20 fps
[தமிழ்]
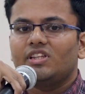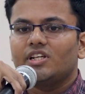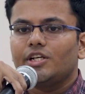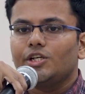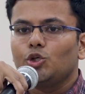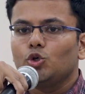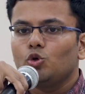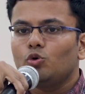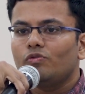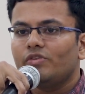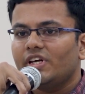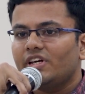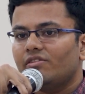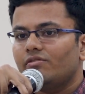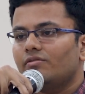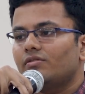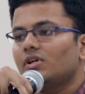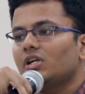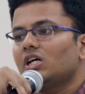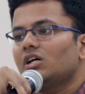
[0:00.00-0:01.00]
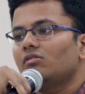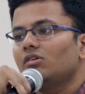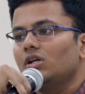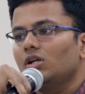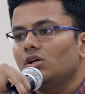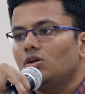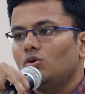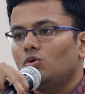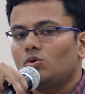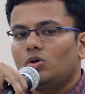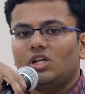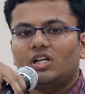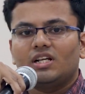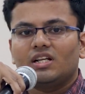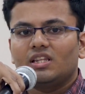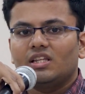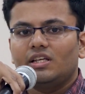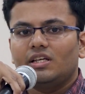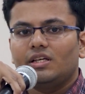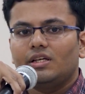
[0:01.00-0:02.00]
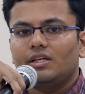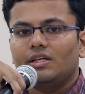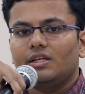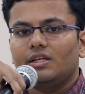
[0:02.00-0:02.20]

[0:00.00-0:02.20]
இந்த நியூ வேவ் நாவல்களுக்குள்ளேருந்து